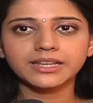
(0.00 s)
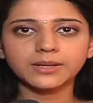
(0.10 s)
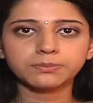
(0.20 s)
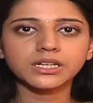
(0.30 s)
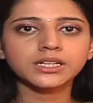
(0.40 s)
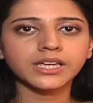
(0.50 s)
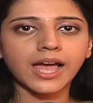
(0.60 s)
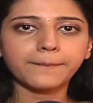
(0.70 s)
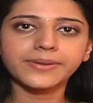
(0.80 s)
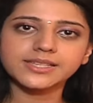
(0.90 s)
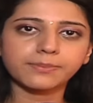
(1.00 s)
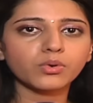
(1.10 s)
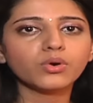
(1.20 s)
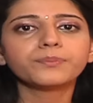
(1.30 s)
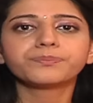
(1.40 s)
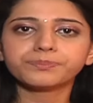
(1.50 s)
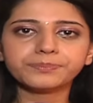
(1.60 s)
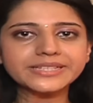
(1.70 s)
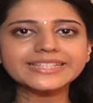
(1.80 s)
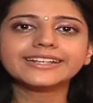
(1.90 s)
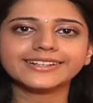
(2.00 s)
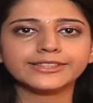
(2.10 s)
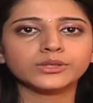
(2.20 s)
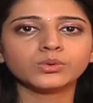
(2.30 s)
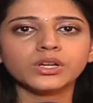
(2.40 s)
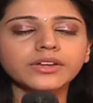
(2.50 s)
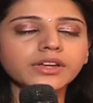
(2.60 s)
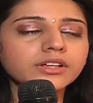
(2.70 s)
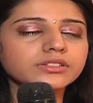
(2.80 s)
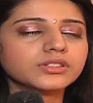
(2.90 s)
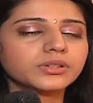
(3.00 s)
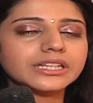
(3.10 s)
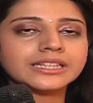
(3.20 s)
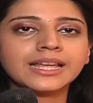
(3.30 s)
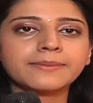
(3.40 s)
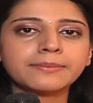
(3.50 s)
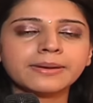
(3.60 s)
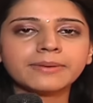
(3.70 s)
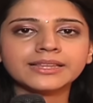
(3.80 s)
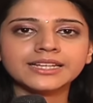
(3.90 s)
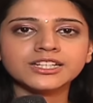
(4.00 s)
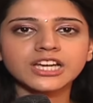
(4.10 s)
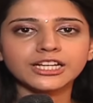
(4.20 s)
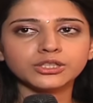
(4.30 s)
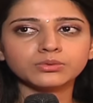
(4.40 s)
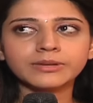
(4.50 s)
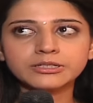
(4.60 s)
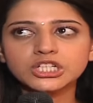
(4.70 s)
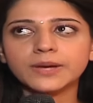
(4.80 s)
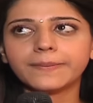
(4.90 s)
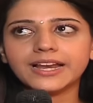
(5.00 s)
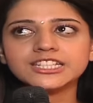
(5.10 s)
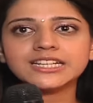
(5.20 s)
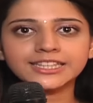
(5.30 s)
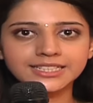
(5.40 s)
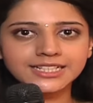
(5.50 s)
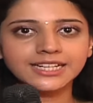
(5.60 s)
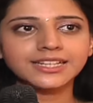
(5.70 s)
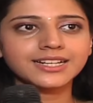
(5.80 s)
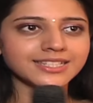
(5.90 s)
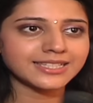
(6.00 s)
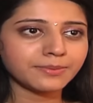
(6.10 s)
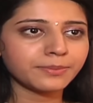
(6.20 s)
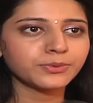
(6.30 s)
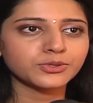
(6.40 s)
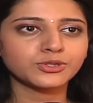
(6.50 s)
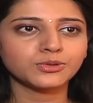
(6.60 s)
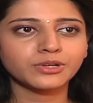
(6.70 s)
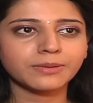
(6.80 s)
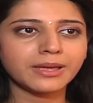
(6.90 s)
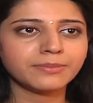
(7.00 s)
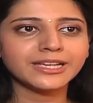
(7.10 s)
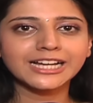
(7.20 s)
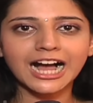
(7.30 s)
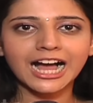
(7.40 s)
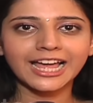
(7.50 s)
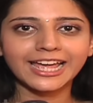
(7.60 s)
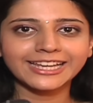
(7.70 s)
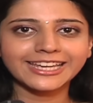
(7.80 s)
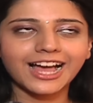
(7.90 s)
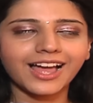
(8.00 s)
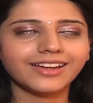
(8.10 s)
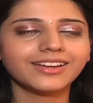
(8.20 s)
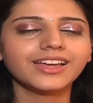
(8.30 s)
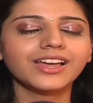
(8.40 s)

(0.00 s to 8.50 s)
मैं तब तक यहाँ पे सबको बिज़ी रखती हूँ तो इतने में मैं मंदिर जाती हूँ मैं जा, पहले जाते जाते रास्ते पे पूछती हूँ कि बेबी कहाँ है क्या है